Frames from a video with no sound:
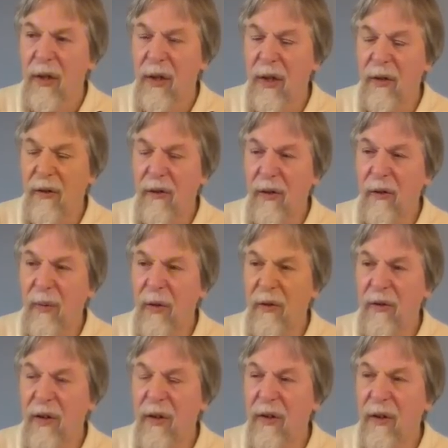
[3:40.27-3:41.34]
als das
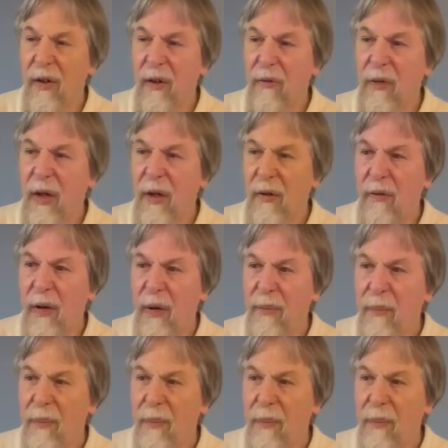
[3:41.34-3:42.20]
bisher der Fall war.